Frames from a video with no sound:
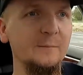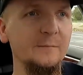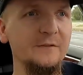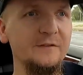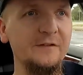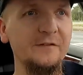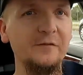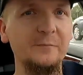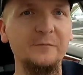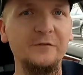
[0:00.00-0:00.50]

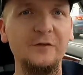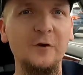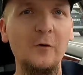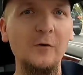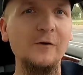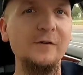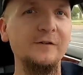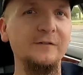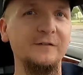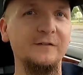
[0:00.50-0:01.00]
mit diesem
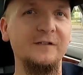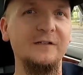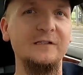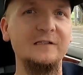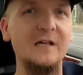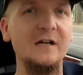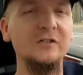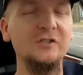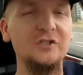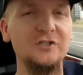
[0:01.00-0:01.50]
tollen,
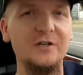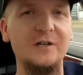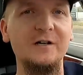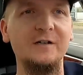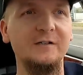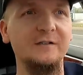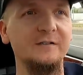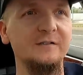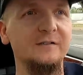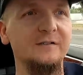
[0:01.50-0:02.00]

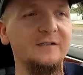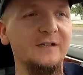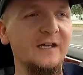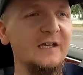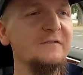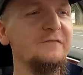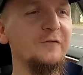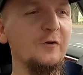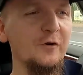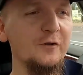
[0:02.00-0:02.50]
klangstarken,
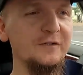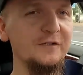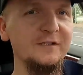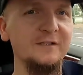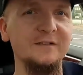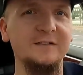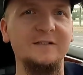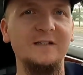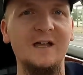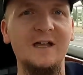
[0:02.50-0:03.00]

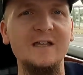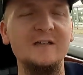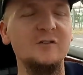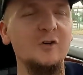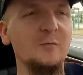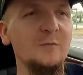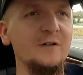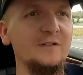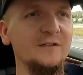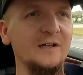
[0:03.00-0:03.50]
drehfreudigen
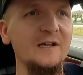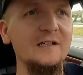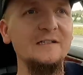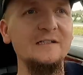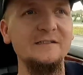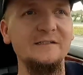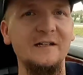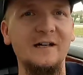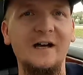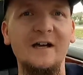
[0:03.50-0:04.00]
3,3
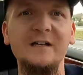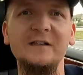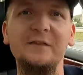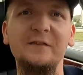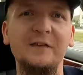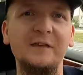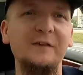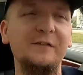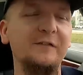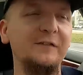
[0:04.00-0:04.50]
Liter
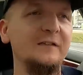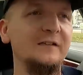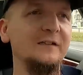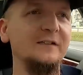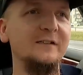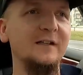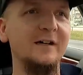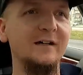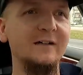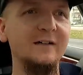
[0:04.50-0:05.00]
Reihen
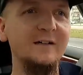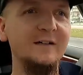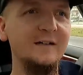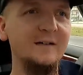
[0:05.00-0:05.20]
Sechszylinder,